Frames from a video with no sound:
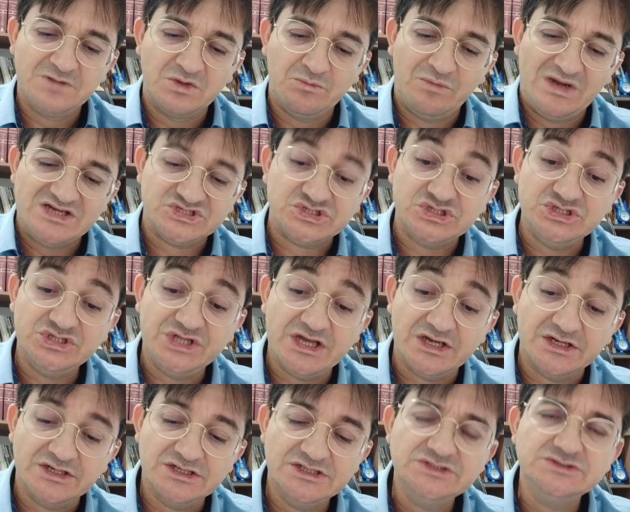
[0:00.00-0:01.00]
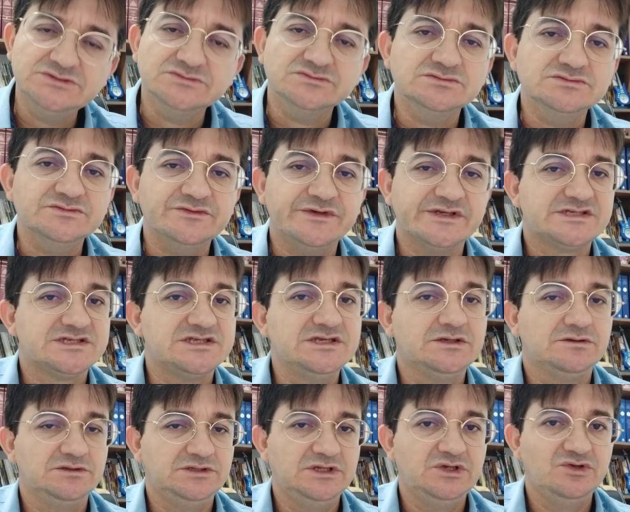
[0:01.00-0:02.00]
Mas Gideão,
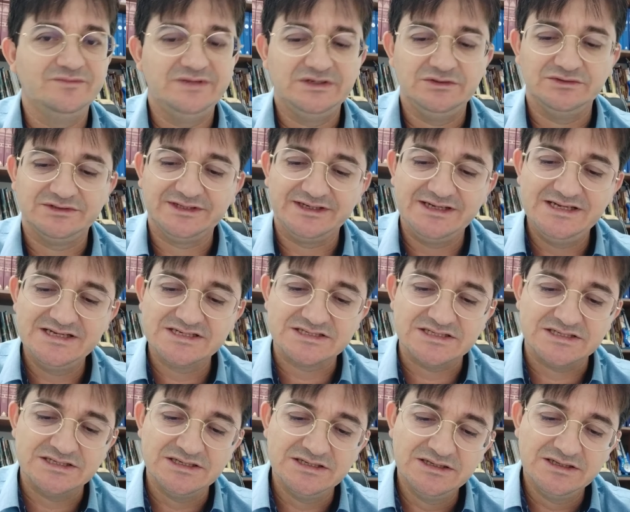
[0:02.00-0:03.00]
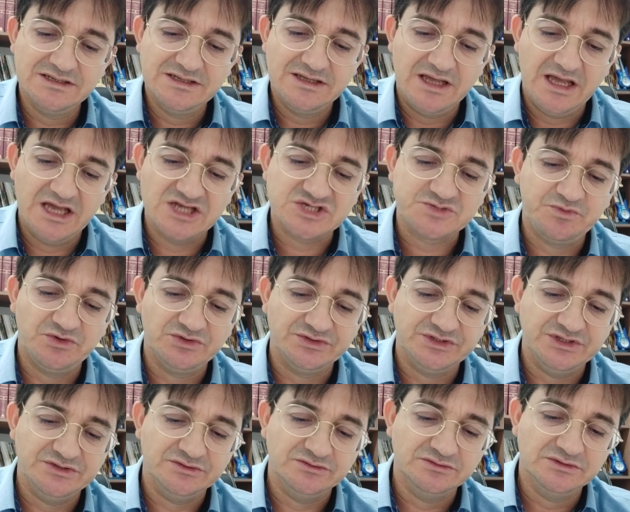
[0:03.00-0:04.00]
versículo de número 13,
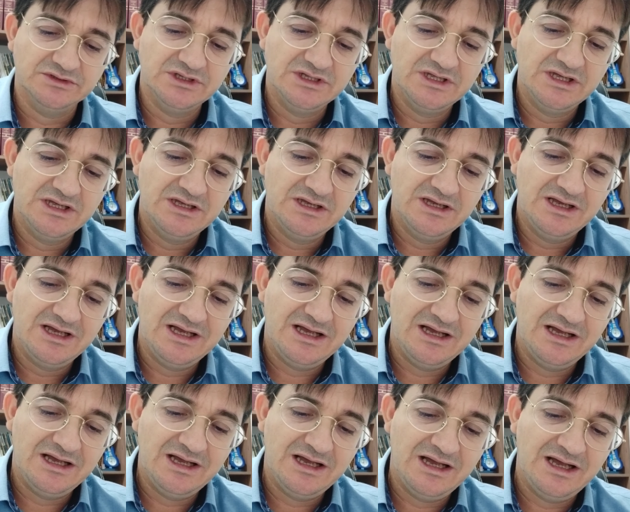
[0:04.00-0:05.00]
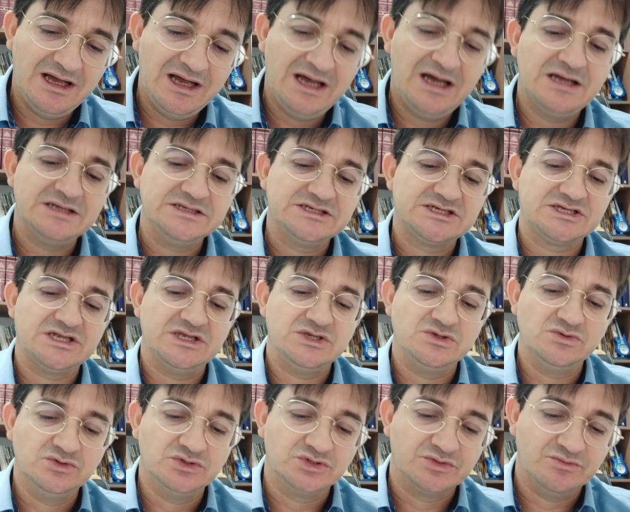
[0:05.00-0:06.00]
respondeu: Ai,
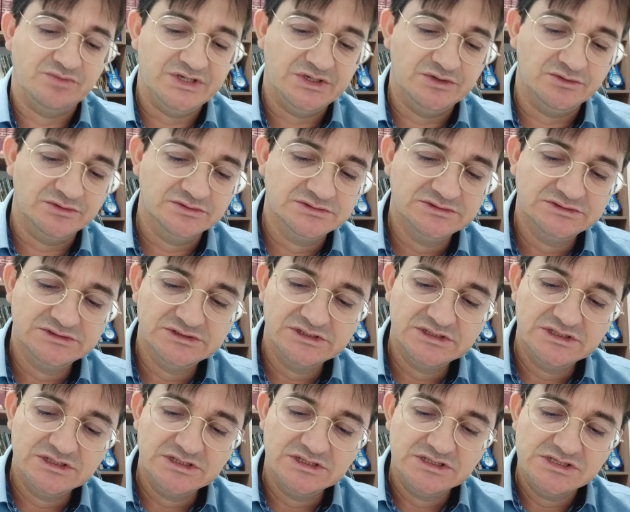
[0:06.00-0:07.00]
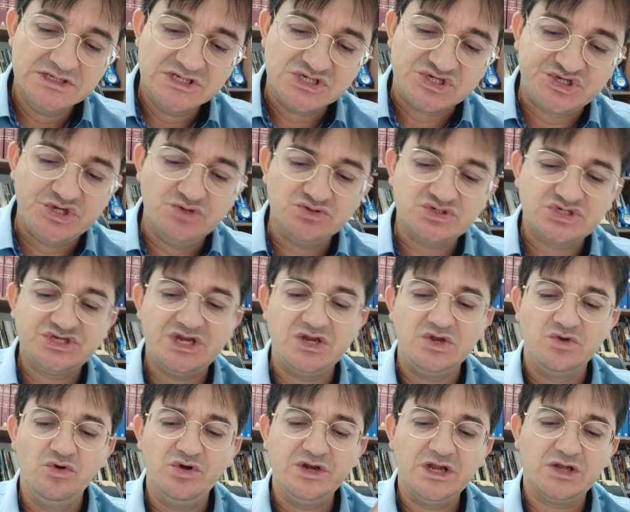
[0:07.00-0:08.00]
Senhor meu, se o
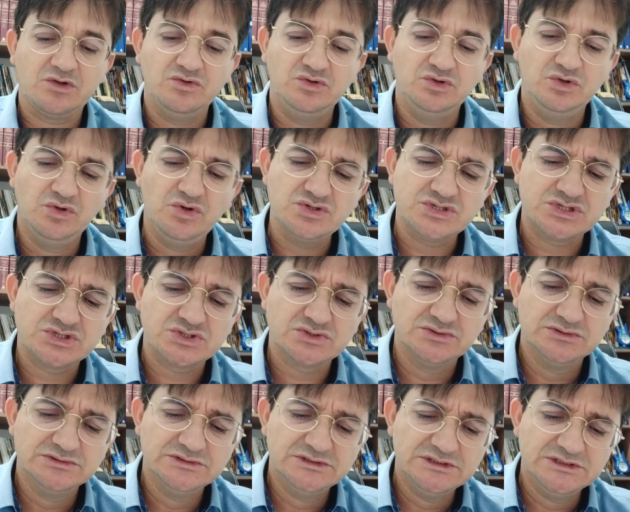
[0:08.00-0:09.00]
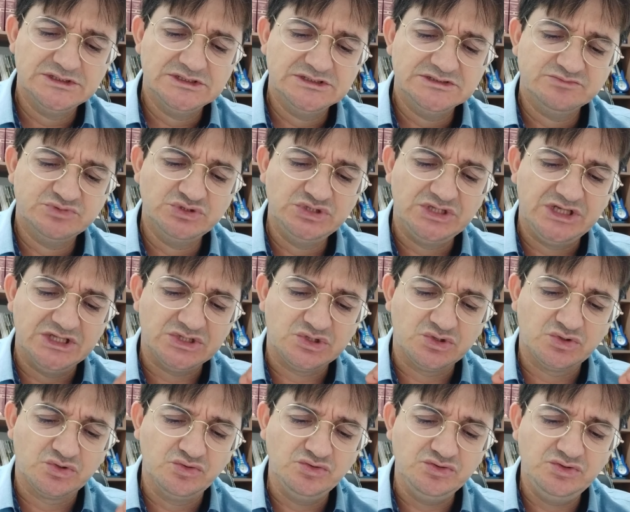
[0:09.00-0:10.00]
Senhor é conosco, porque
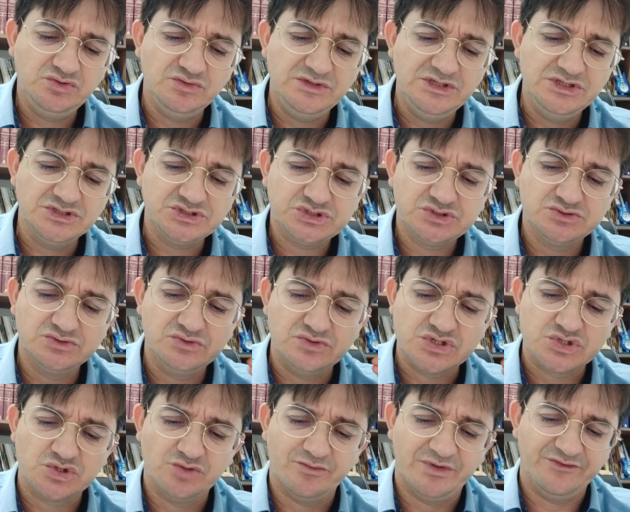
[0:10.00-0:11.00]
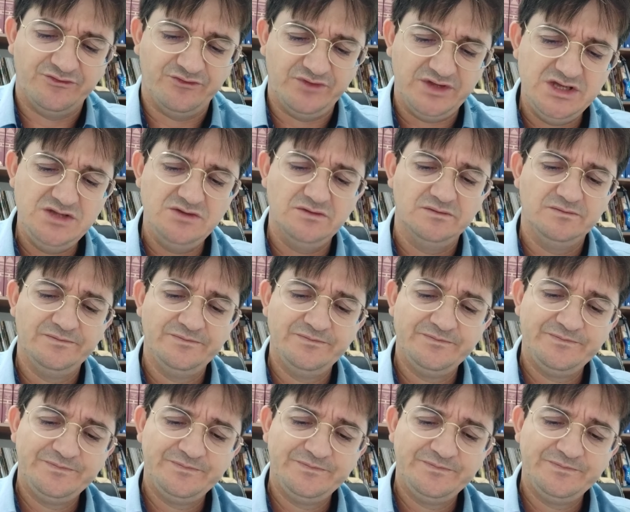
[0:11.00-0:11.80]
tudo isto nos sobreveio?